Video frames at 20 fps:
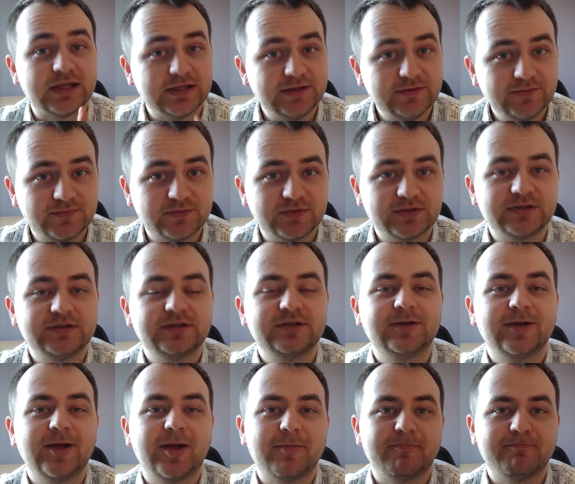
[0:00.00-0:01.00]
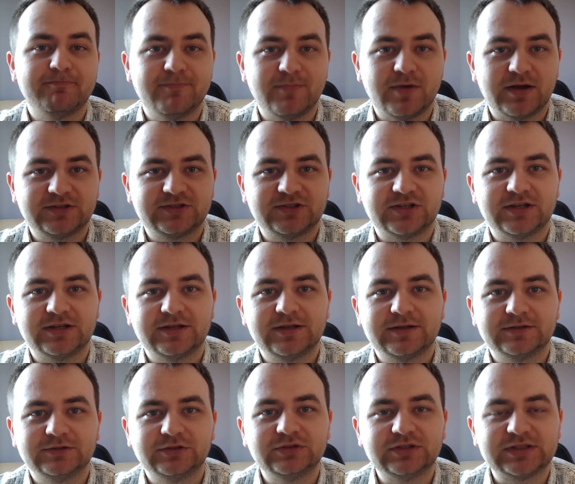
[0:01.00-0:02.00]
i Wy macie
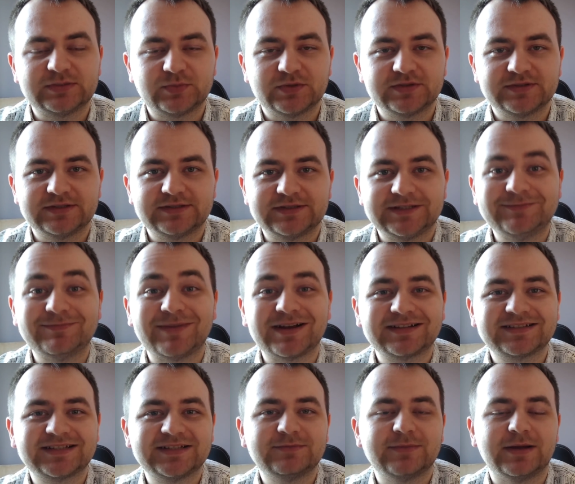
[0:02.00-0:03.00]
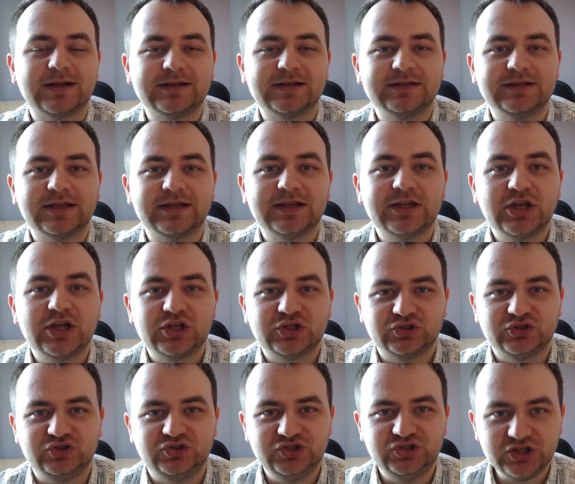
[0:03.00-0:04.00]
do dyspozycji maksymalnie
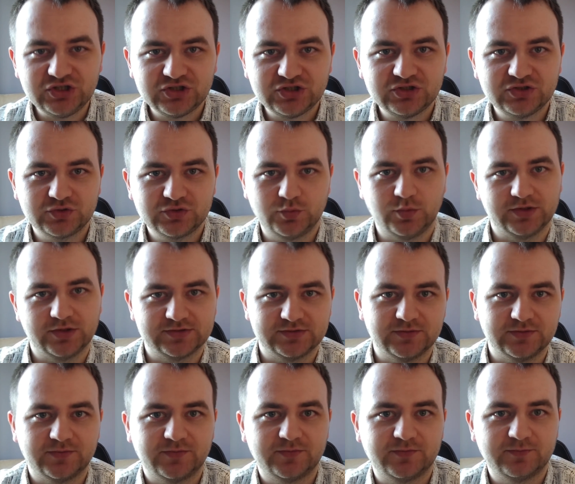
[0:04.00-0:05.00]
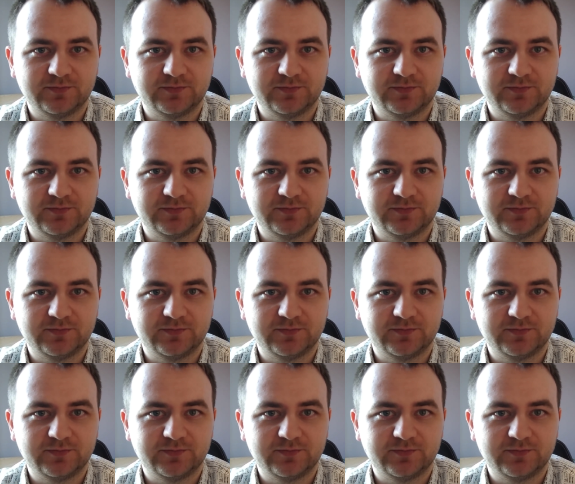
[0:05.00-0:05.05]
10 głosów,